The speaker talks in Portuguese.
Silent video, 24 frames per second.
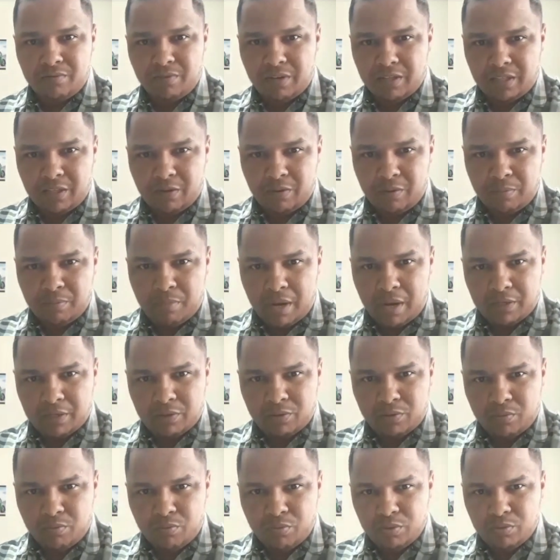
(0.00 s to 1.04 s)
vai ter um
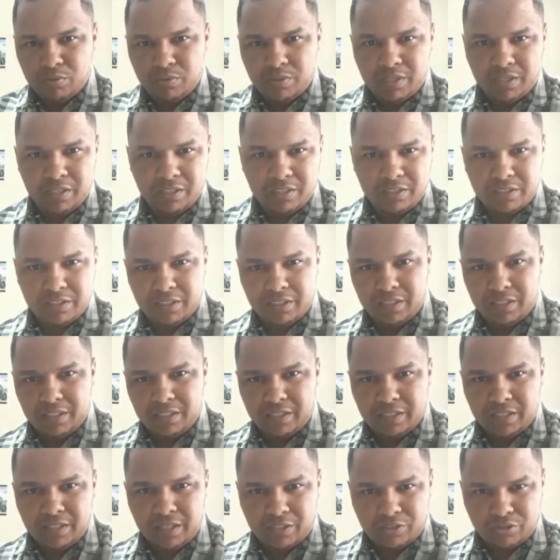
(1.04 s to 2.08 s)
impacto muito grande
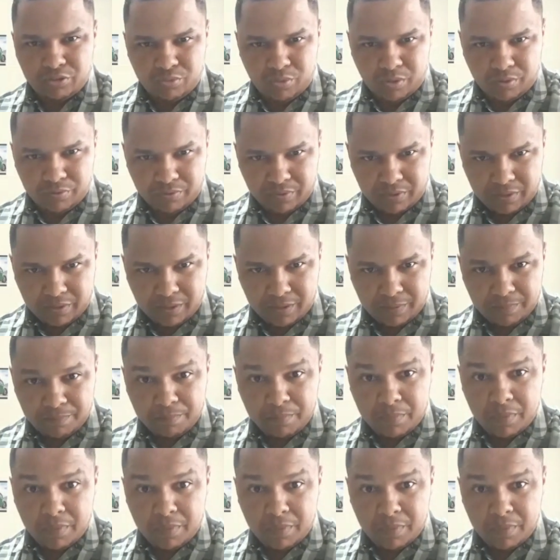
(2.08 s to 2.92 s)
na sua vida.